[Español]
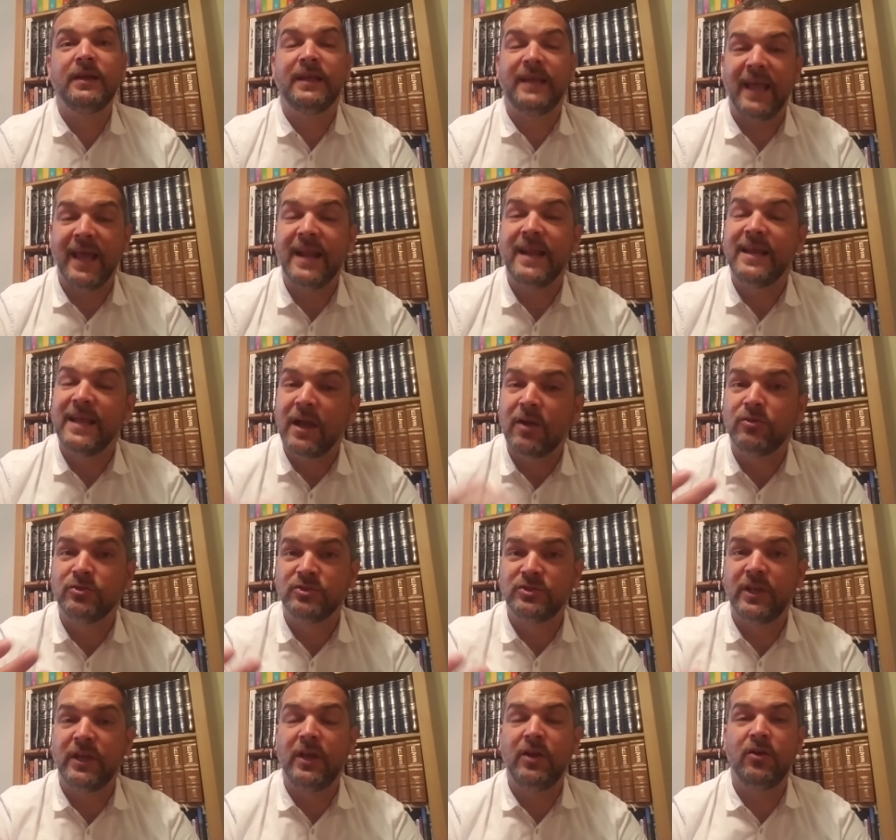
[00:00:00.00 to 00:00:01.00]
quería
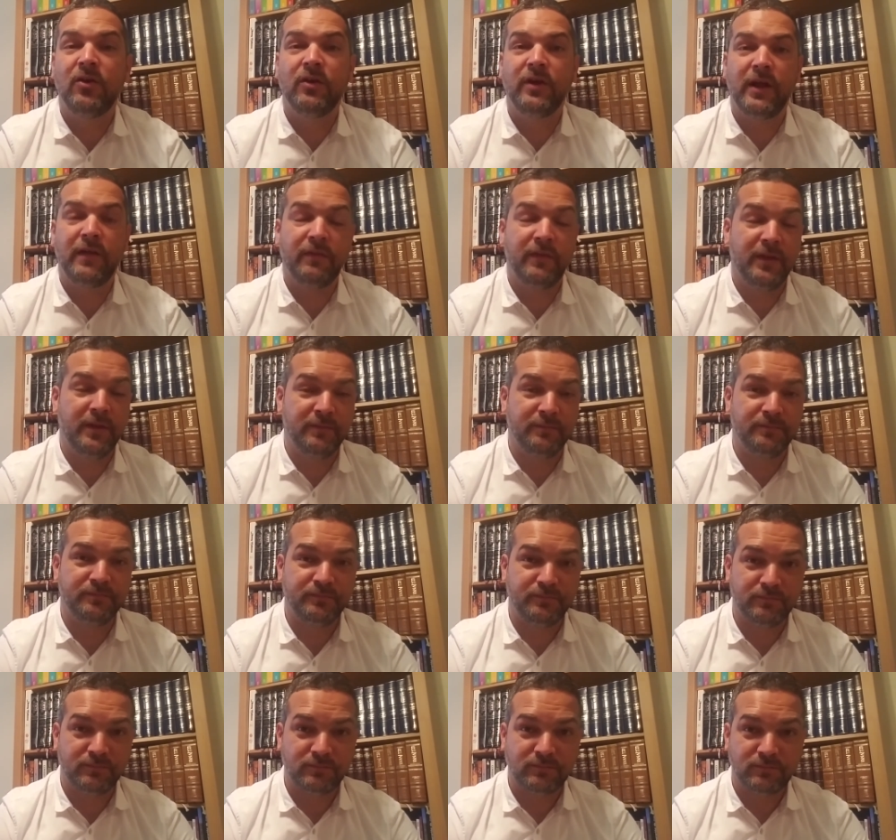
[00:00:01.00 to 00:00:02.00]
conseguir los grandes
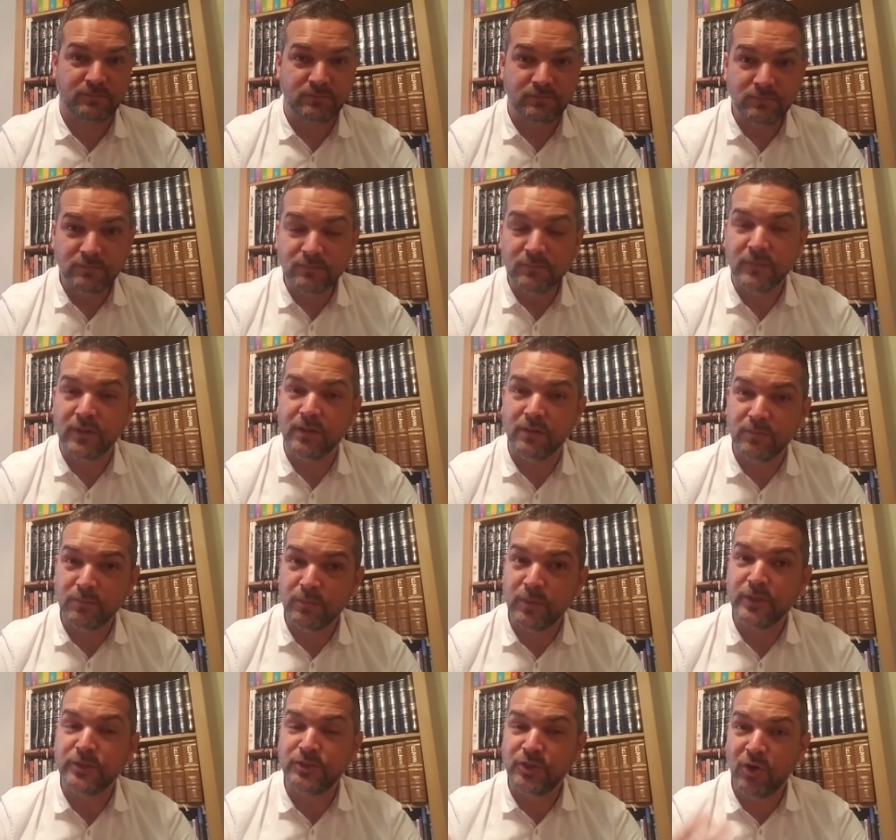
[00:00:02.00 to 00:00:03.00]

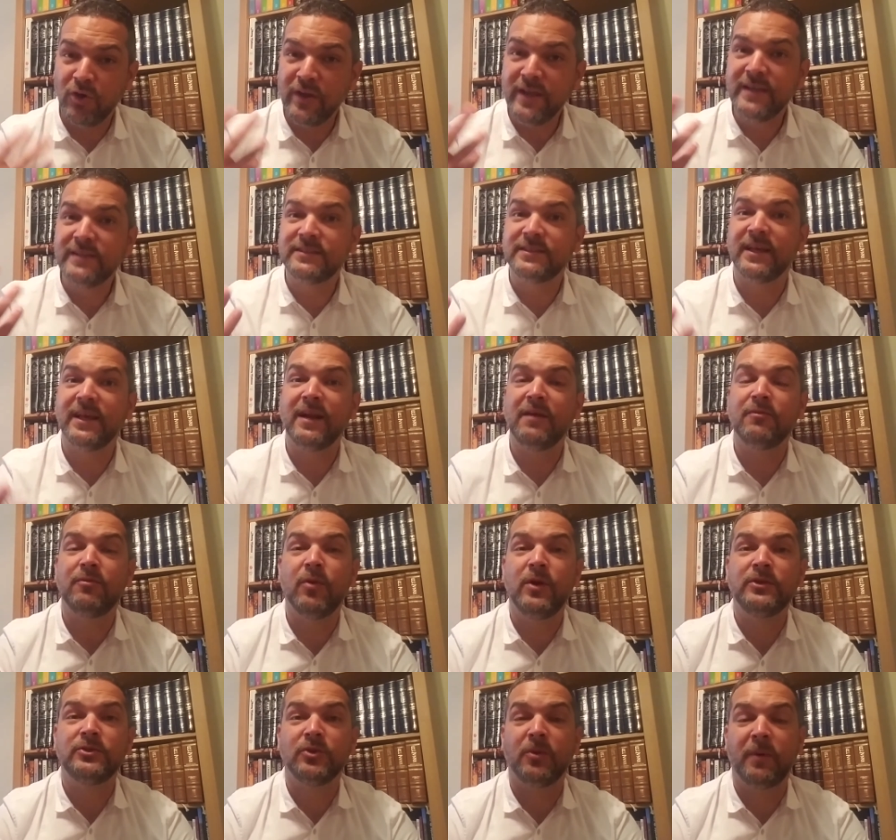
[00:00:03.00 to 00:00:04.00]
pues yo hice el
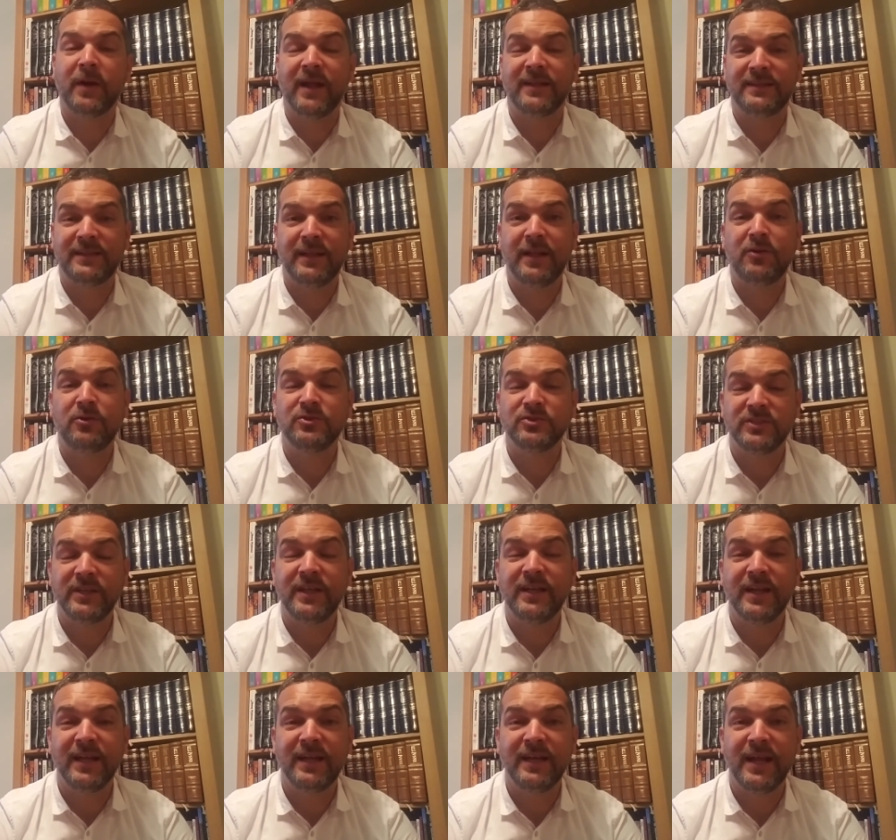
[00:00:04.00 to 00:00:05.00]
esfuerzo para tratar de
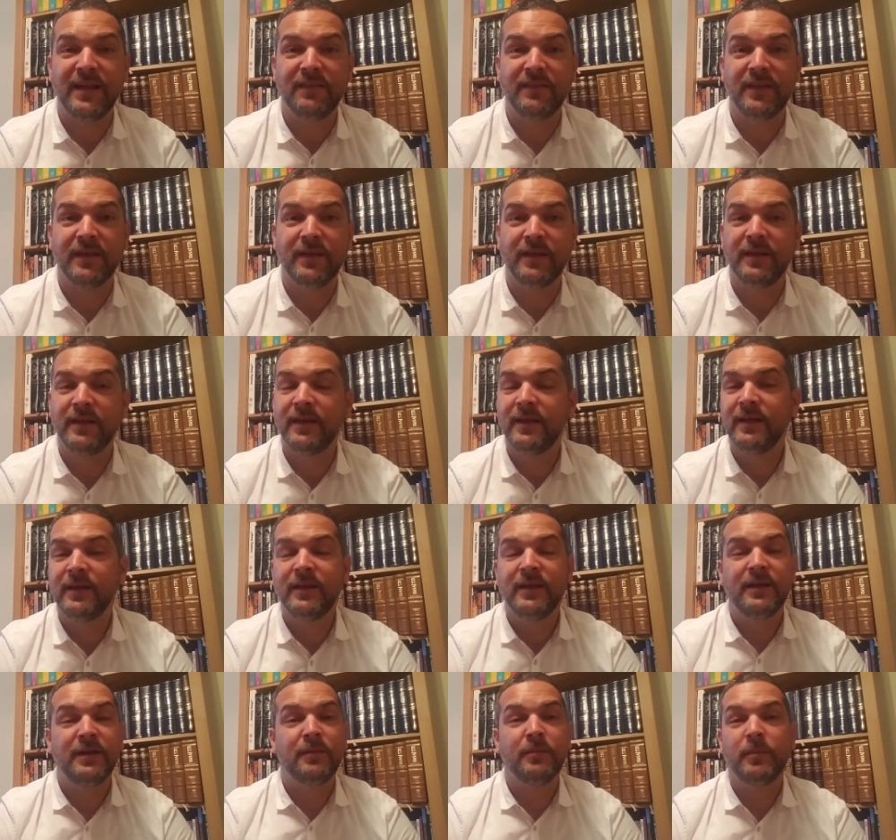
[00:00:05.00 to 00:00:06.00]
conseguir el grande
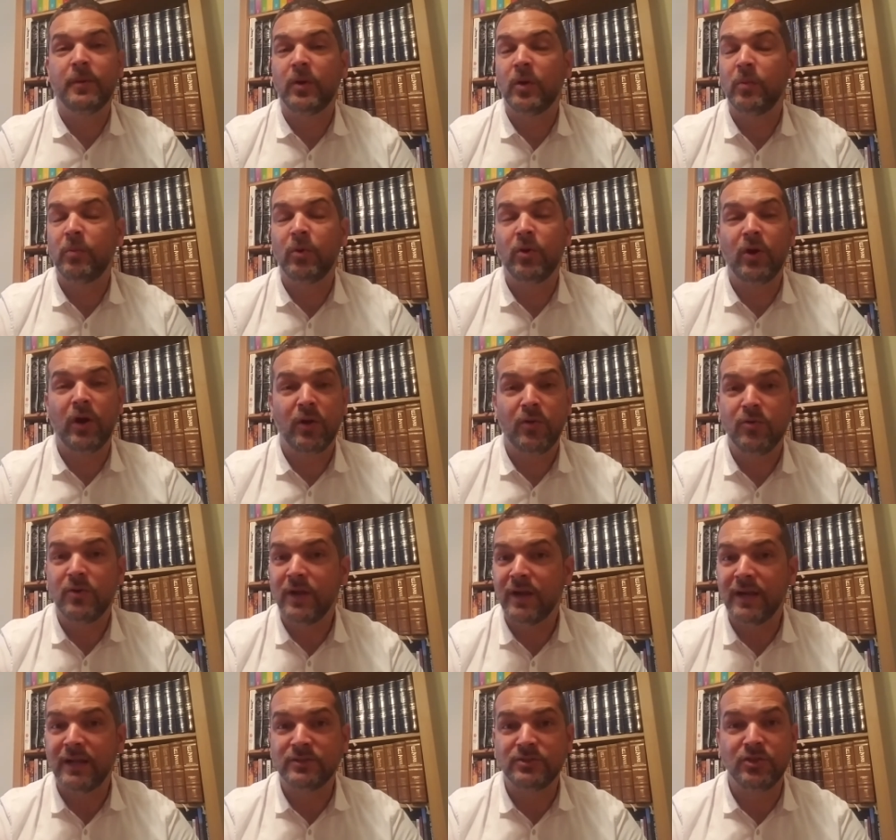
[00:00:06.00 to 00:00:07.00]
pero por
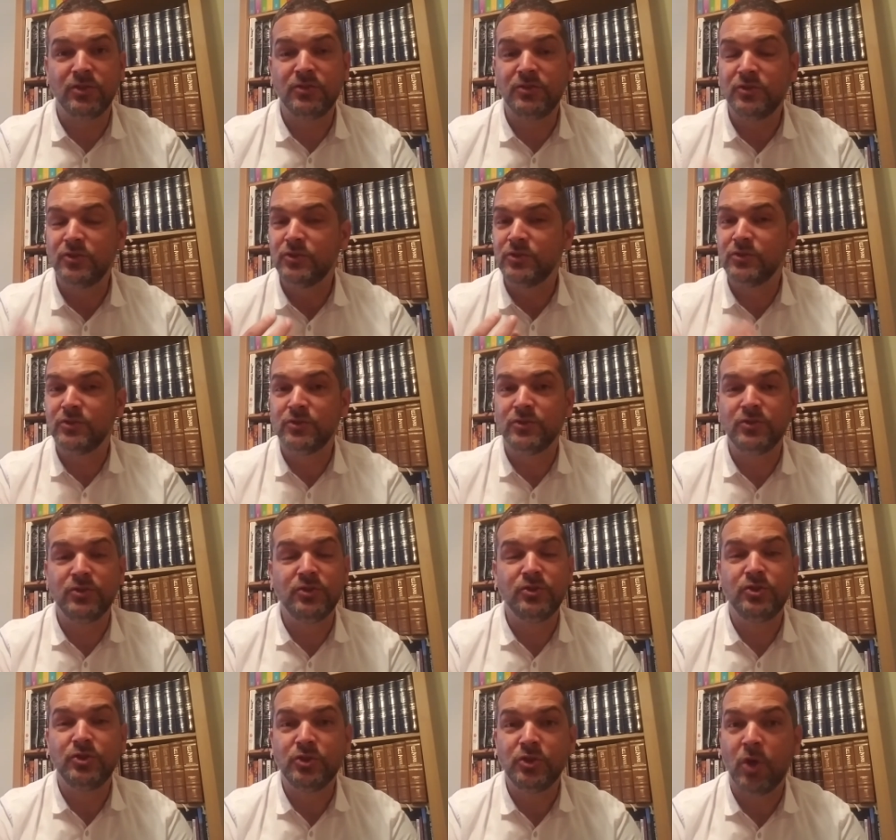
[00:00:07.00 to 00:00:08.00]
alguna razón
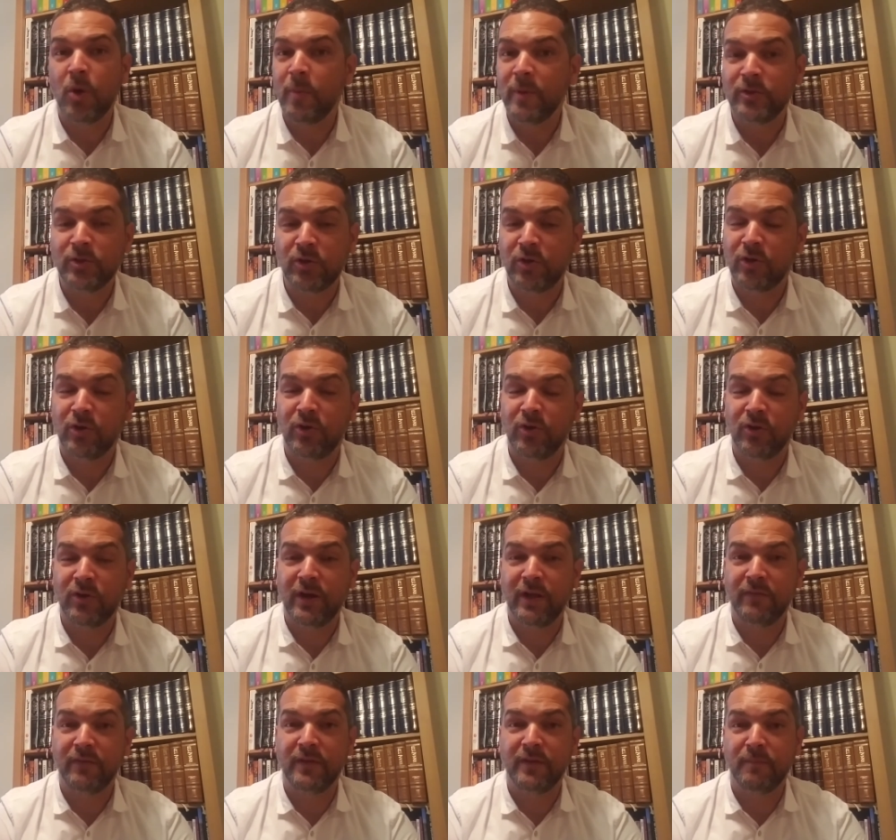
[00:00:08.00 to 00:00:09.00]
no me tocó los
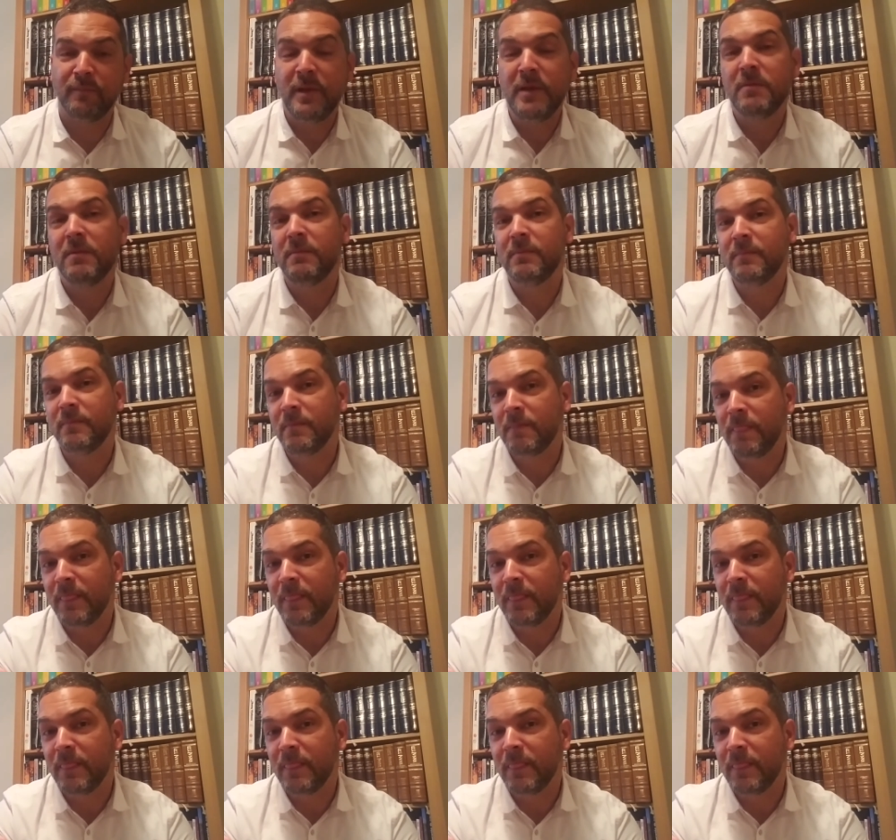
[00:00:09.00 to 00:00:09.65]
grandes me iban a